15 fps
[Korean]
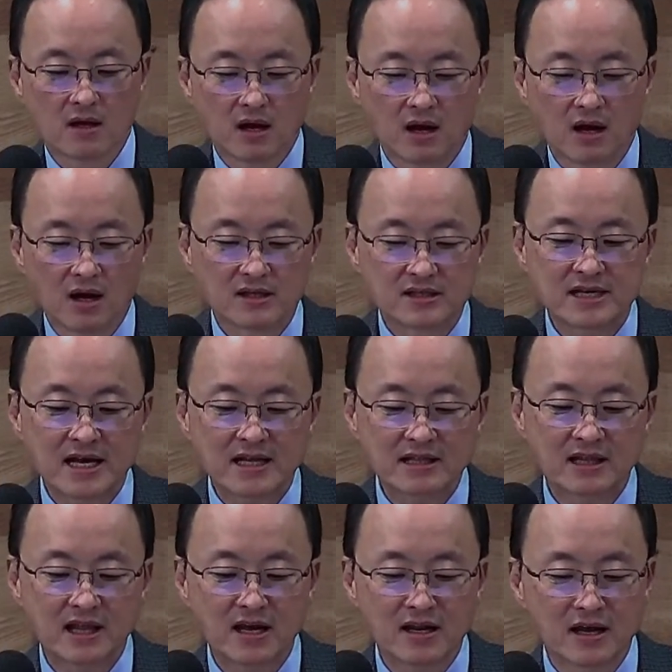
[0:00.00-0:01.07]
아,
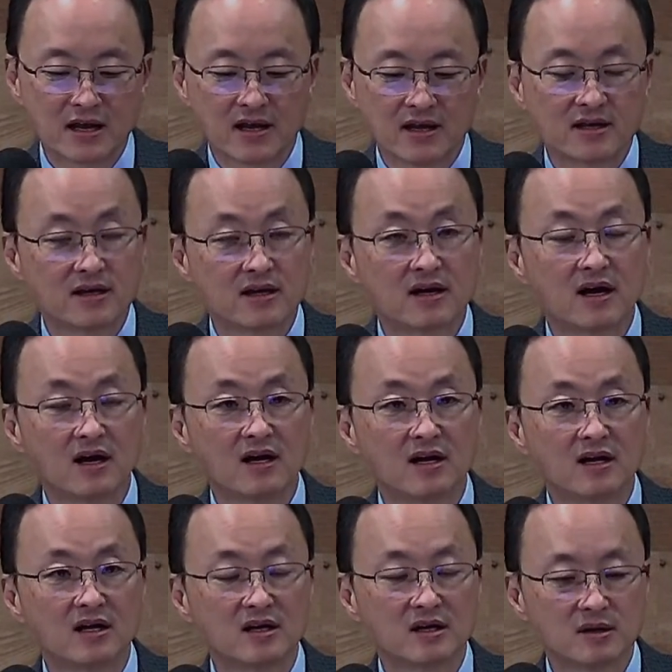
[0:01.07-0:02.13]
사탄의
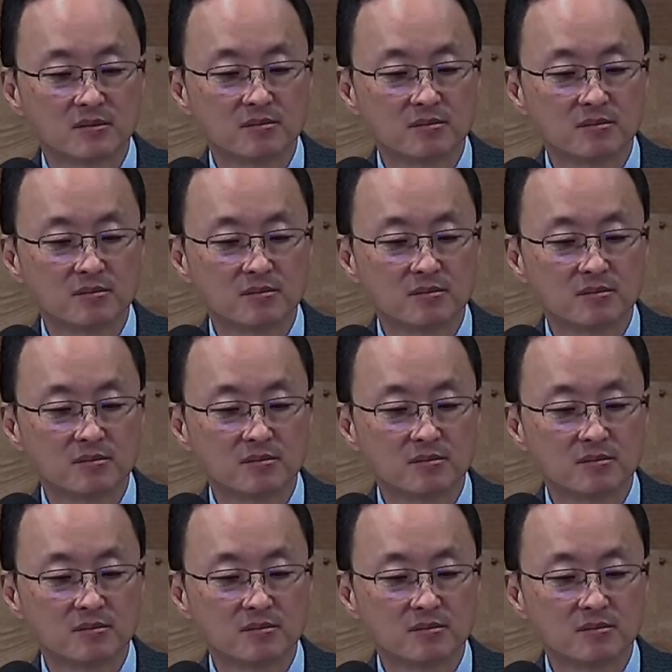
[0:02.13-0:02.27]
아,